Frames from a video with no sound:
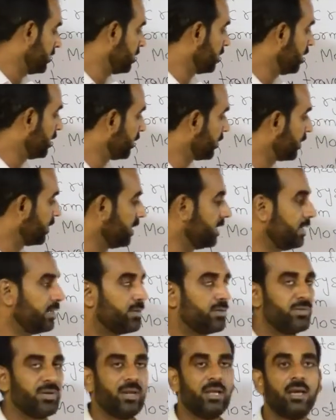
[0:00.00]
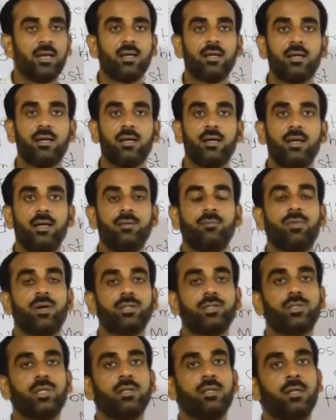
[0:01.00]
यूरेटरी ट्रैक
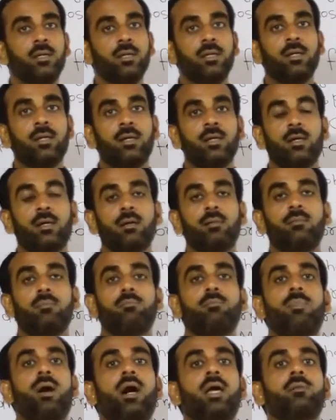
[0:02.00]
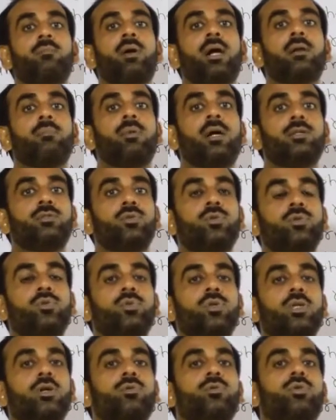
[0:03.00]
इन्फेक्शन बार बार बाज़
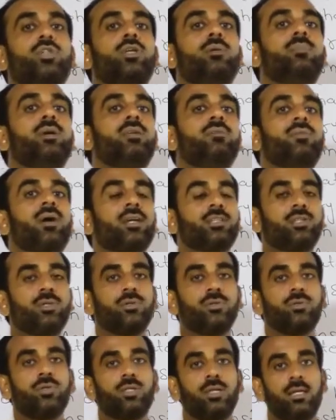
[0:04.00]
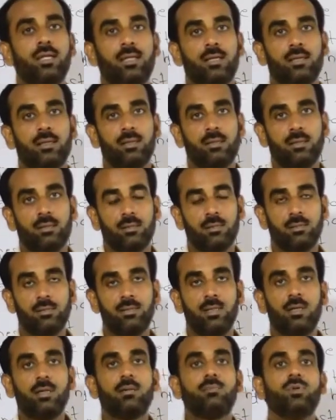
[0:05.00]
लोगों के गुर्दे में इन्फेक्शन होते हैं
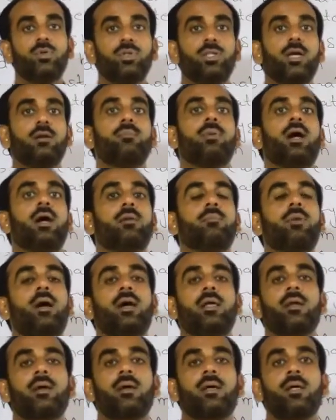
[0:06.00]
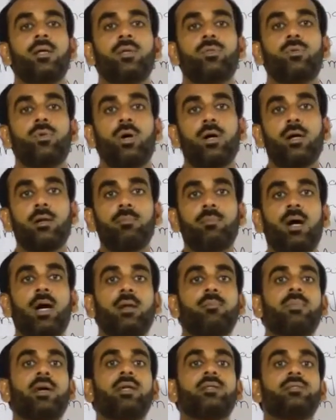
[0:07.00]
ज़ख़म होते हैं बार बार तो अगर
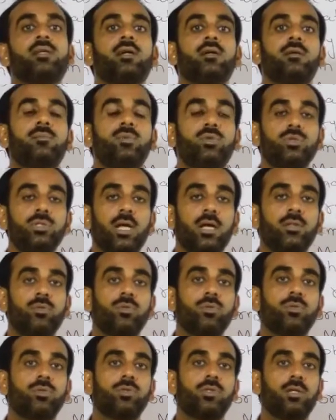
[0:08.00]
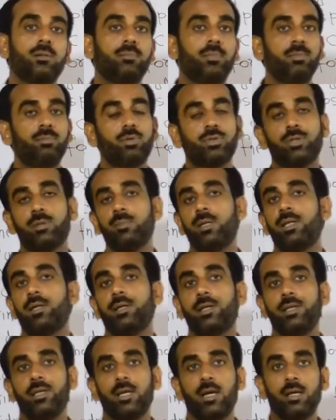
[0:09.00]
बार बार ज़ख़म हो जाए तो तब भी
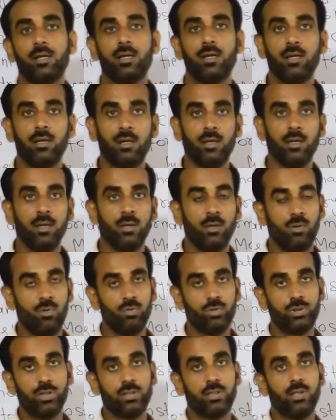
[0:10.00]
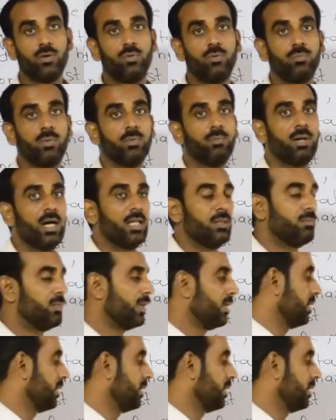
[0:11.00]
पॉसिबिलिटी है कि हो सकता है उनमें बाद में